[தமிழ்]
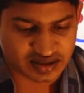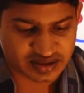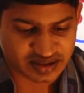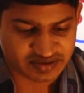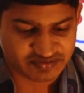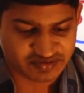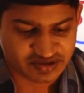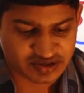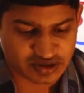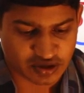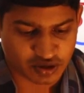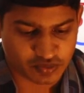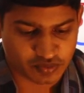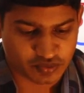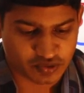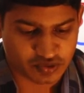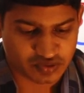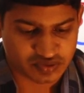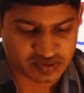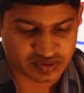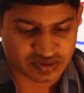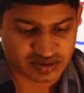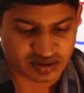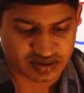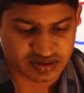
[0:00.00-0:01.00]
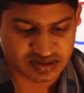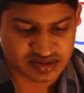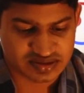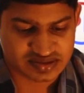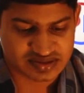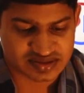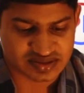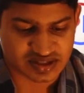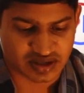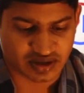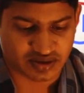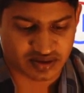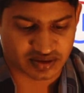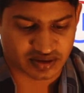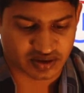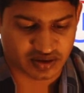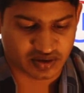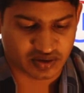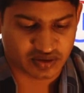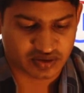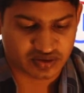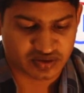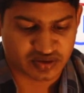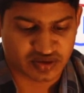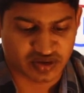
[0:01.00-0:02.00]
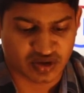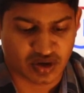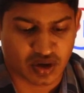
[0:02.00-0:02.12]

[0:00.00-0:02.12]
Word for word: கிவன் அபோவ் இஸ் ஆர் ஆர்